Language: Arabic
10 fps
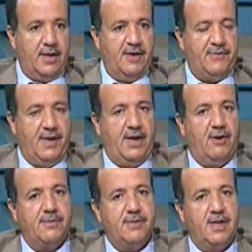كفاءه
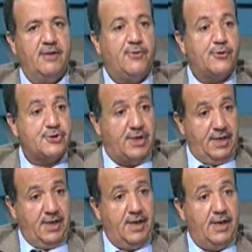وبالتالي فرصه
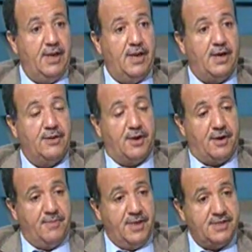ليا ان انا
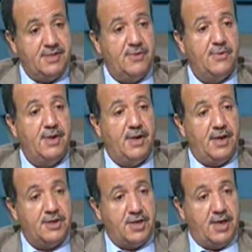ادرب ناسي وان
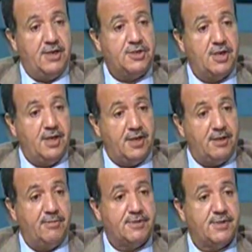انا اشغل
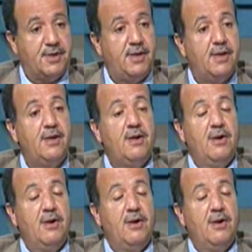الشركات المصريه